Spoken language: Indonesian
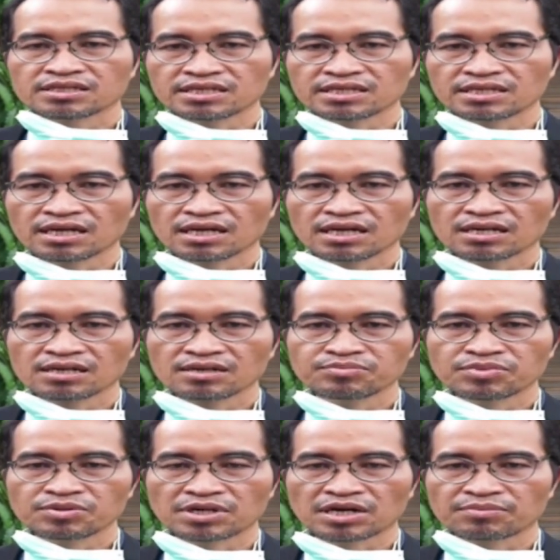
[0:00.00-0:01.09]

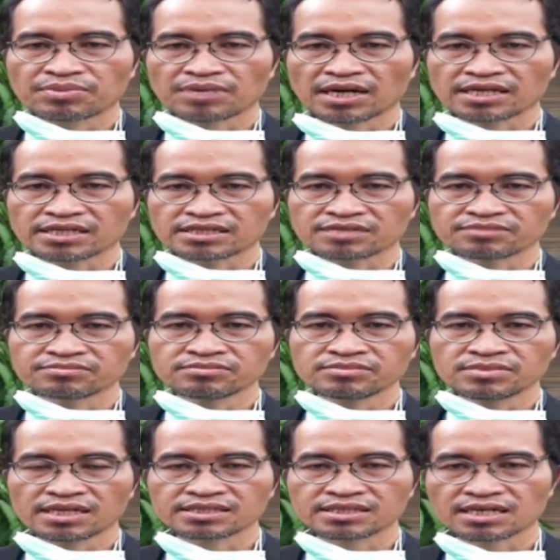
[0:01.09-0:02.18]
Tinggal beberapa
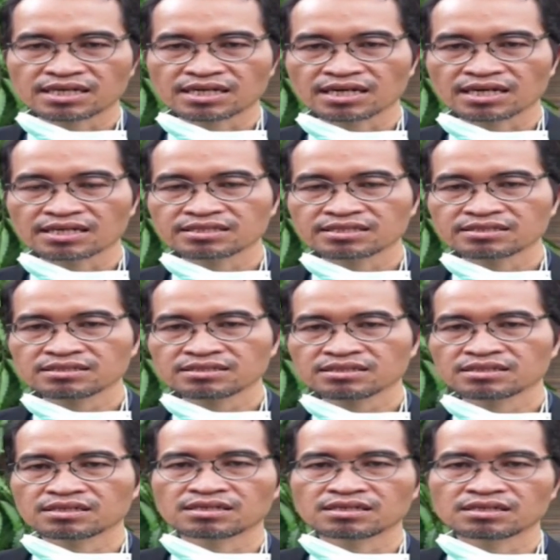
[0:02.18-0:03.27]
item antara lain
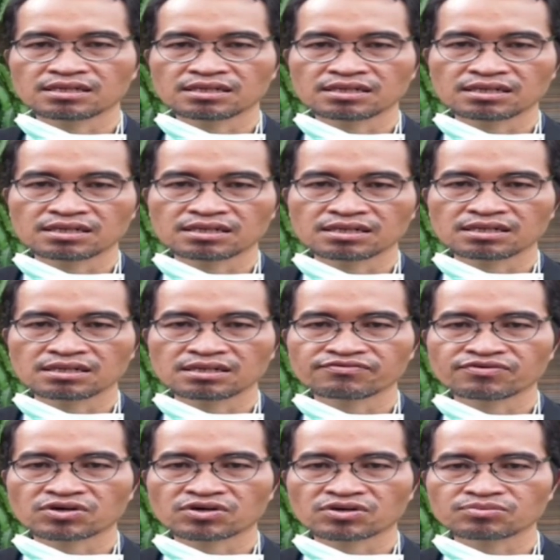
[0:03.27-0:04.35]
uh,
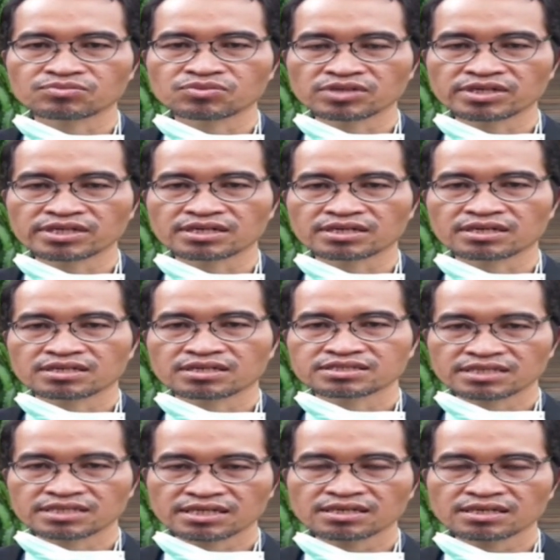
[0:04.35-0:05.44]
formulir
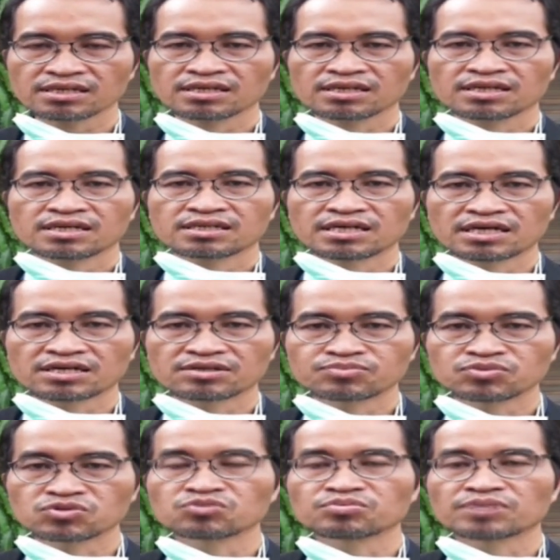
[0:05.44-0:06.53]
C
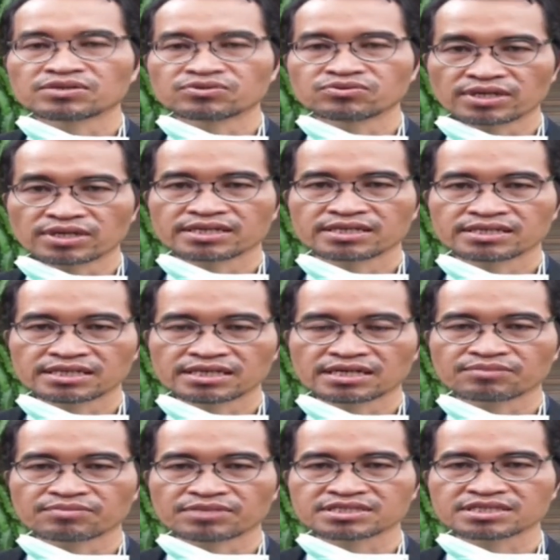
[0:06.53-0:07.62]
dan buku panduan
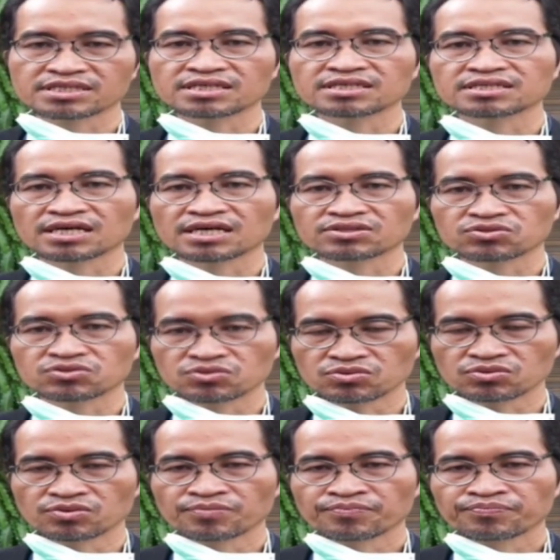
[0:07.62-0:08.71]
yang masih kita
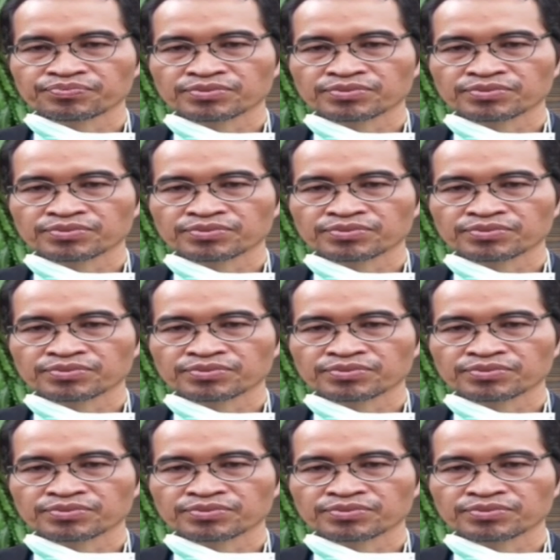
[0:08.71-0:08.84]
tunggu.